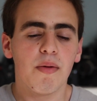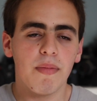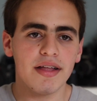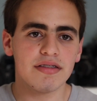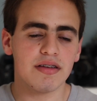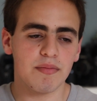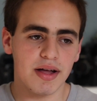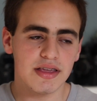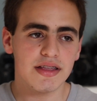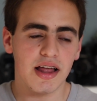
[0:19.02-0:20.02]
بعد
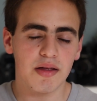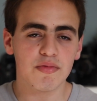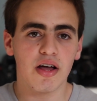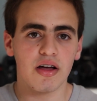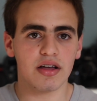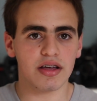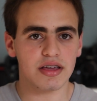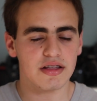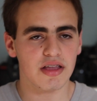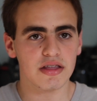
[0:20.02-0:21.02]
بعدين تعلمنا
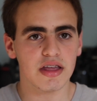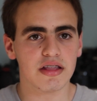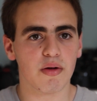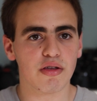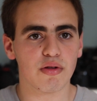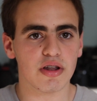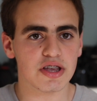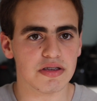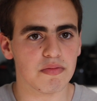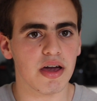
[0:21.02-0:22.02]
تقنيات التواصل
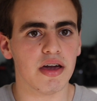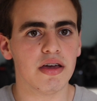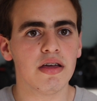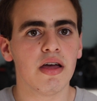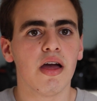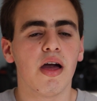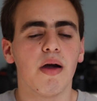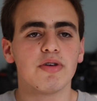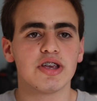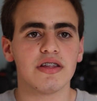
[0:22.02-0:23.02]
الاجتماعي
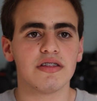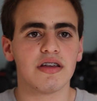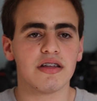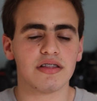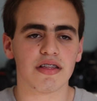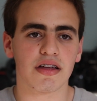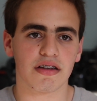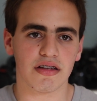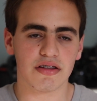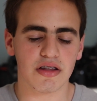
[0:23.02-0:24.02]
مشان
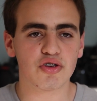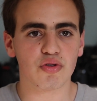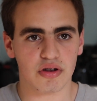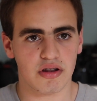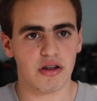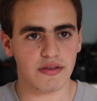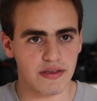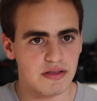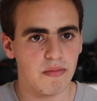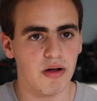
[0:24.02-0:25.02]
نقدر ننشر
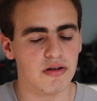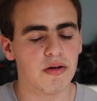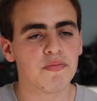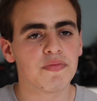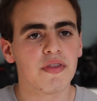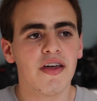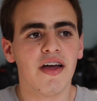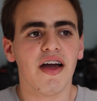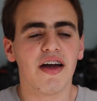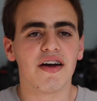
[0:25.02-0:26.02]
القصص تبعنا
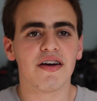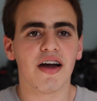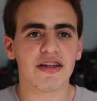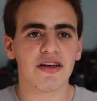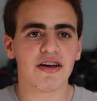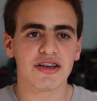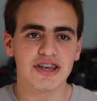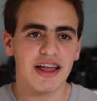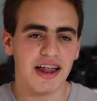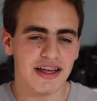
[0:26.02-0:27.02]
آه، انا
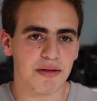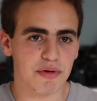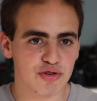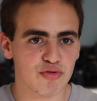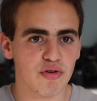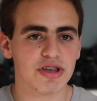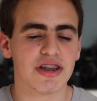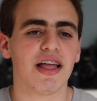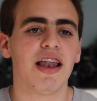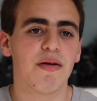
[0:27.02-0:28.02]
جيت على هذا المشروع
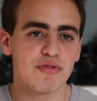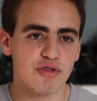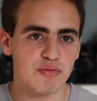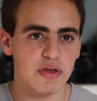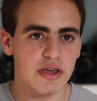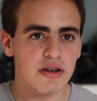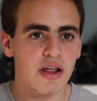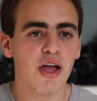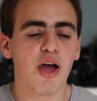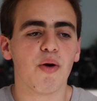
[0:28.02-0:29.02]
مشان اتعلم التصوير
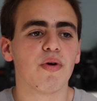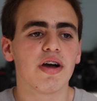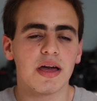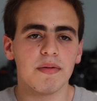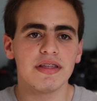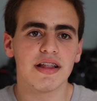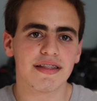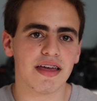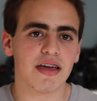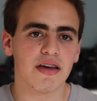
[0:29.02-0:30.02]
وكمان
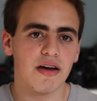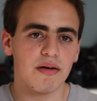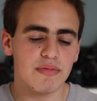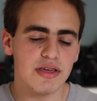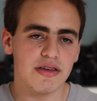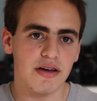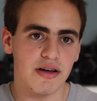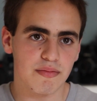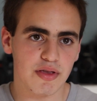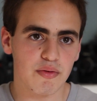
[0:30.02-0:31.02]
التقي
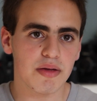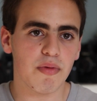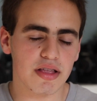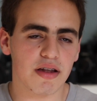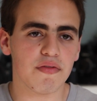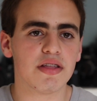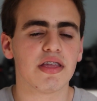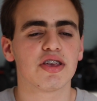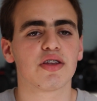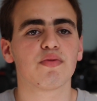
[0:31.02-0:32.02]
بمصورين محترفين
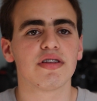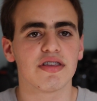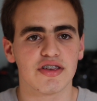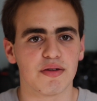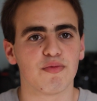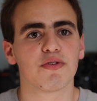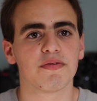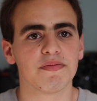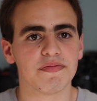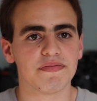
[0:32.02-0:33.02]
تشاركوني
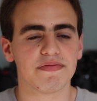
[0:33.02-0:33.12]
تجاربهم